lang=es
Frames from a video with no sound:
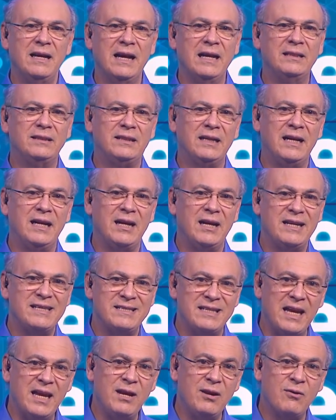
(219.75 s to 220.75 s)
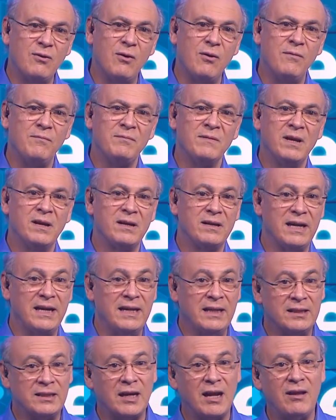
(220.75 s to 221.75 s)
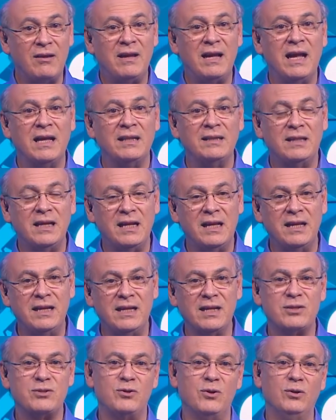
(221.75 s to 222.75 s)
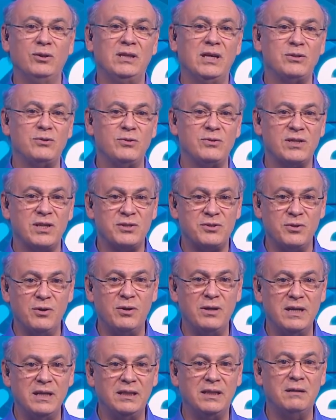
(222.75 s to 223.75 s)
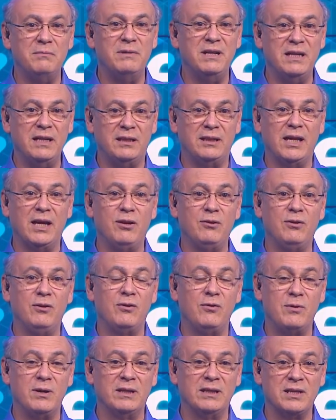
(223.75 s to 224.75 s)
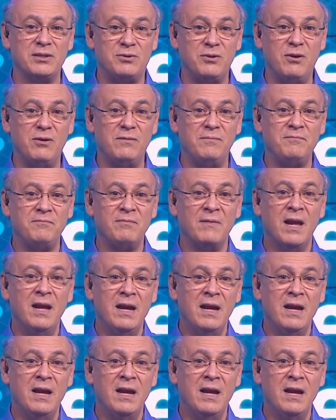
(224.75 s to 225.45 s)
entre cinco registradas ante la Dirección de Asociaciones del Ministerio de Gobernación